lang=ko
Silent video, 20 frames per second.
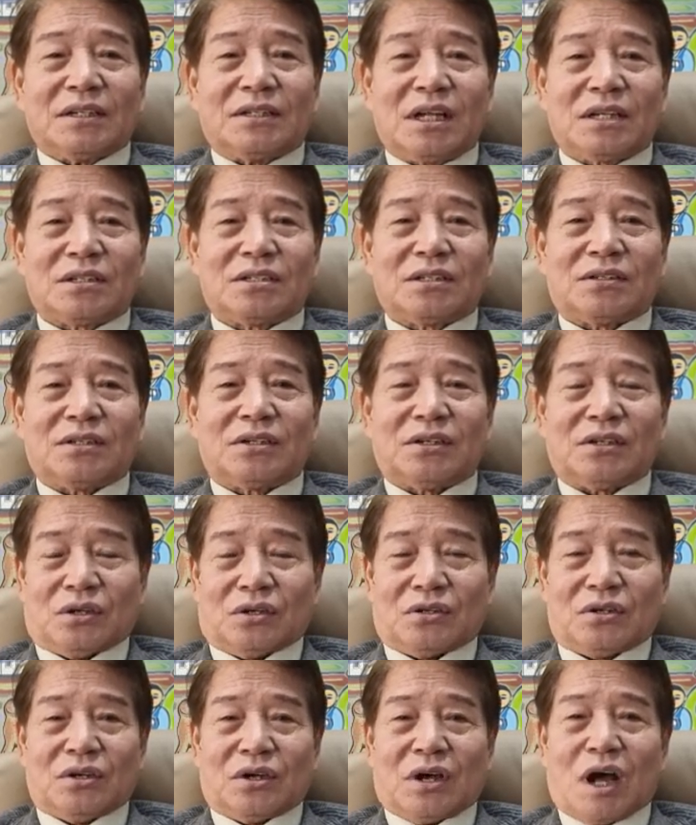
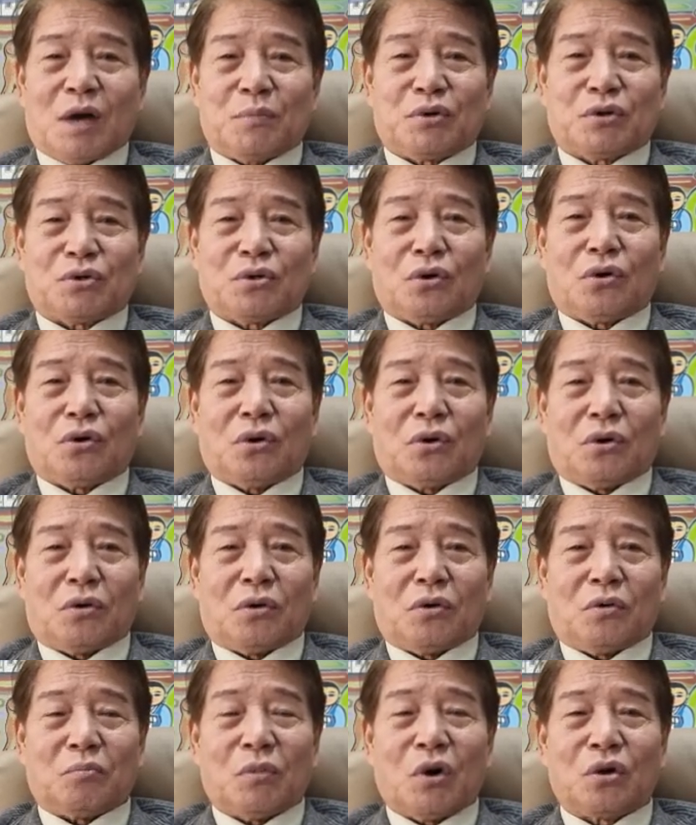그래서
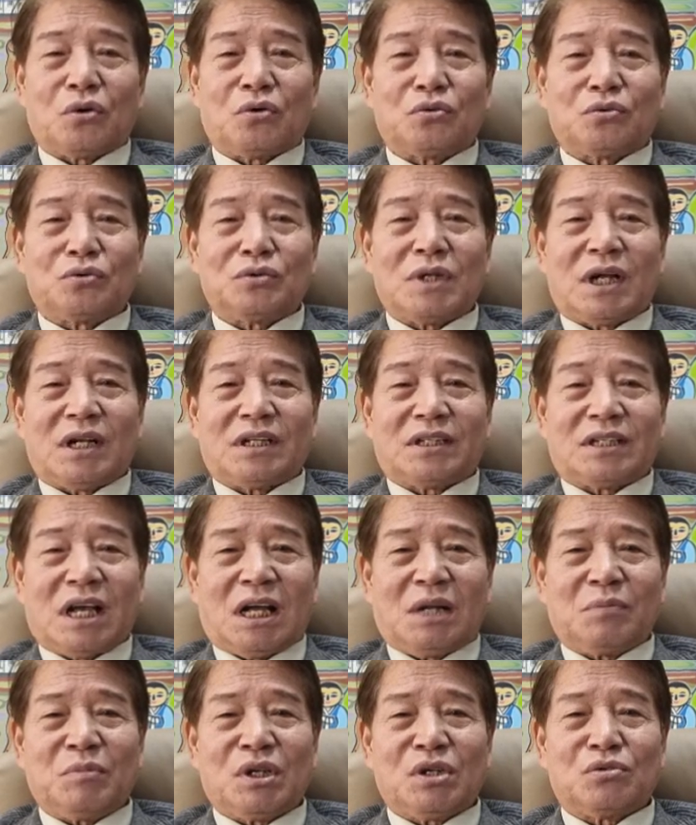앞으로 먼 훗날
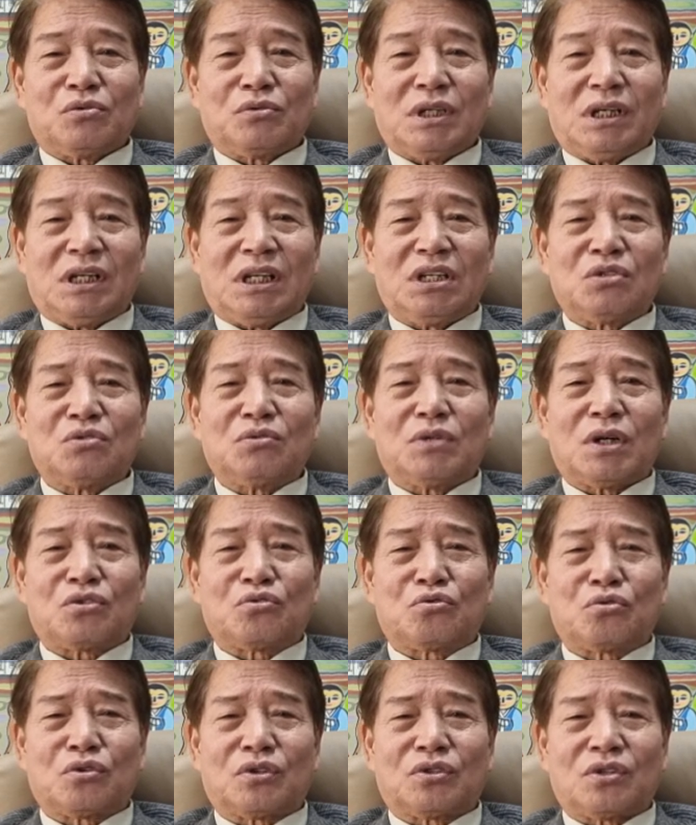대한민국의 인구가
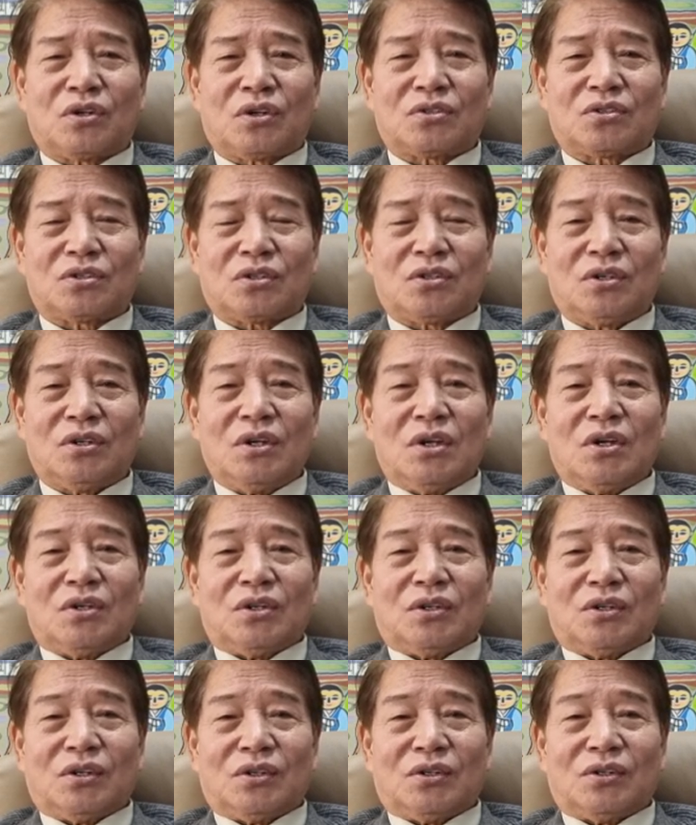줄어들어서
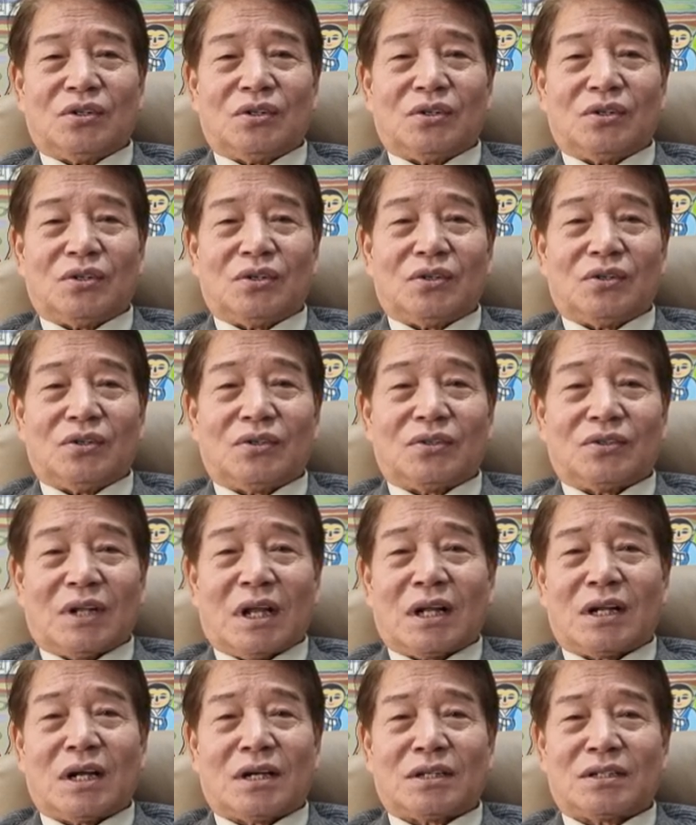
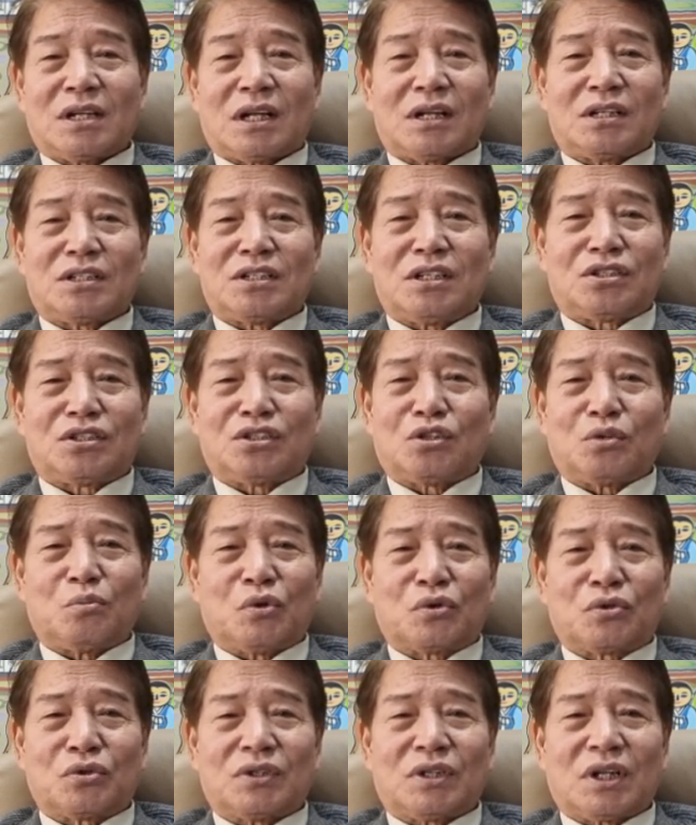나라가 사라질지도
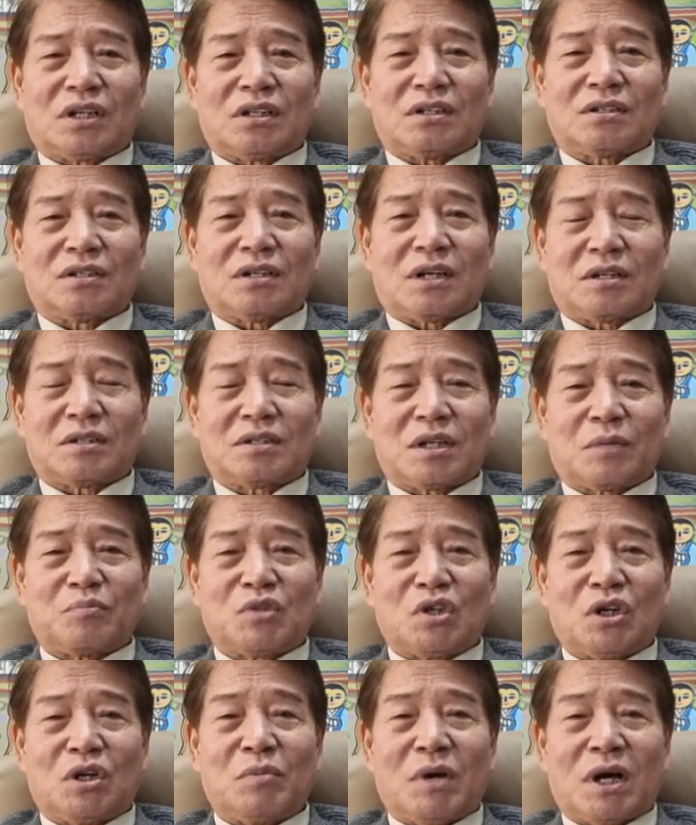모른다는
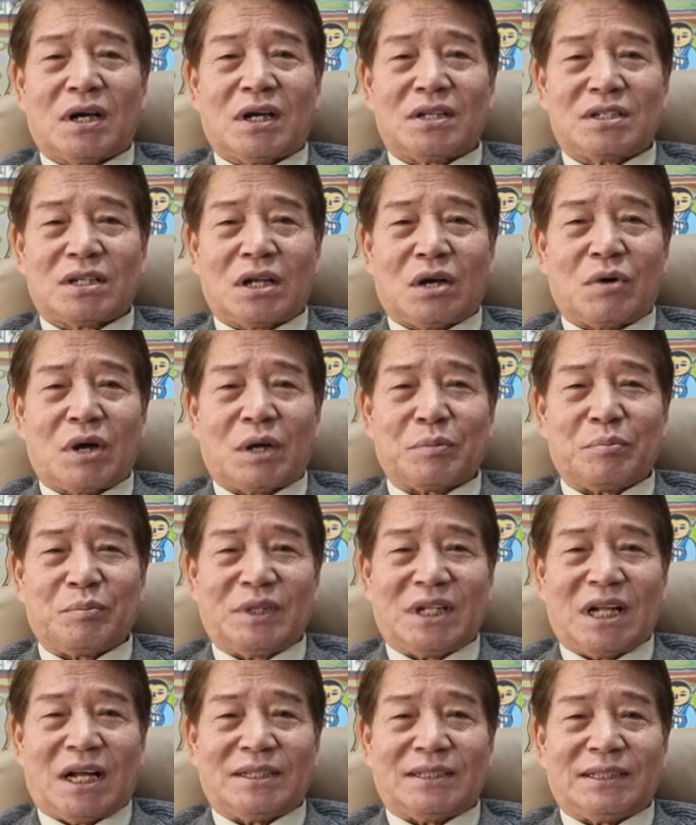참 절박한
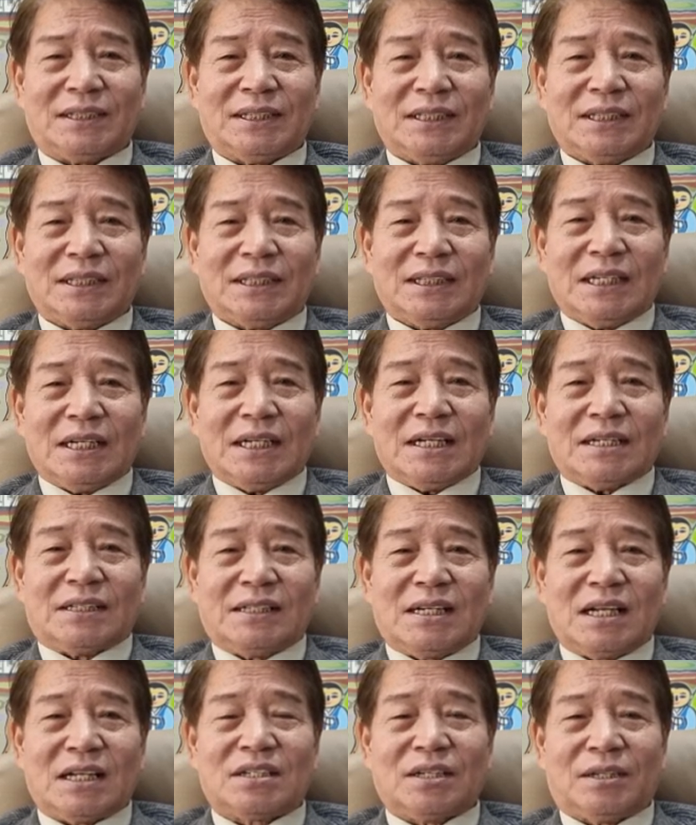상황입니다.
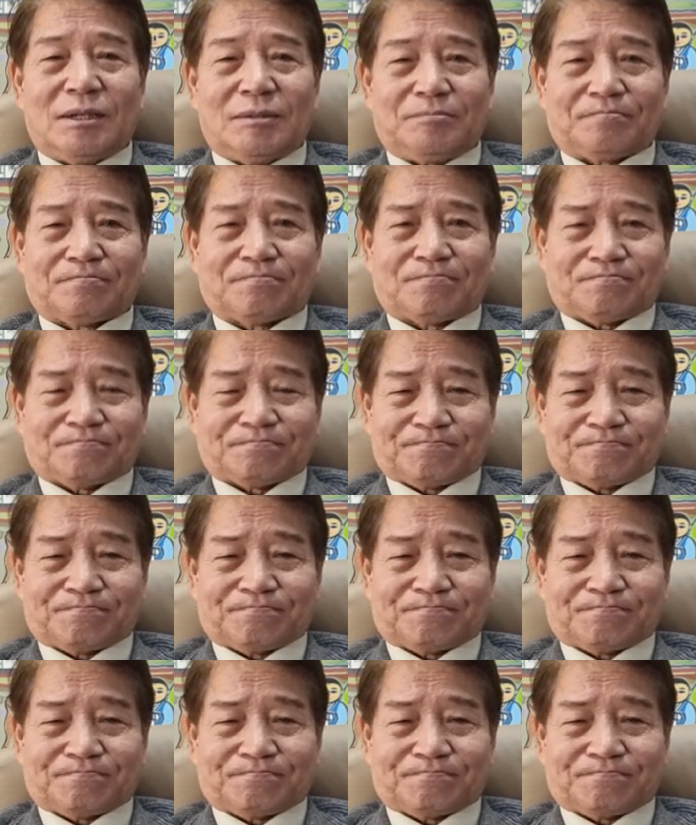그래서